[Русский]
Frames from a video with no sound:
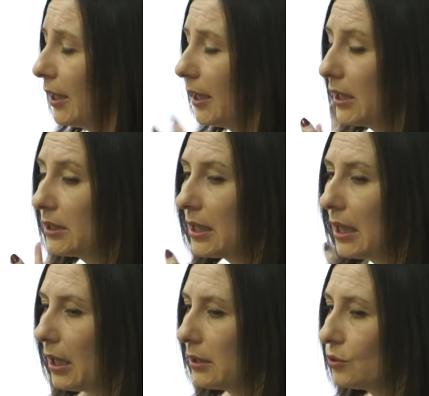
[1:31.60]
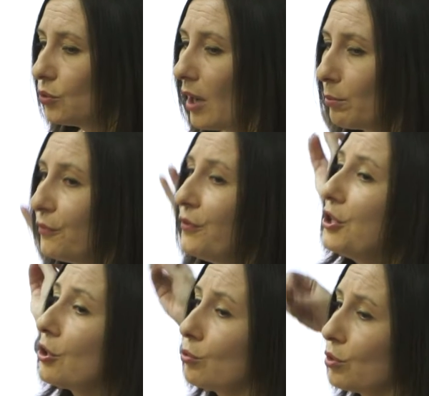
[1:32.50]
Это ну, как бы
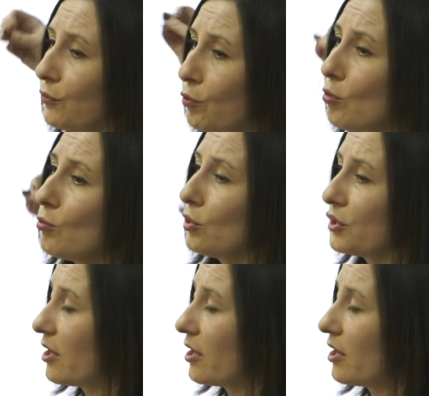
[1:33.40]
выдернуты формулы из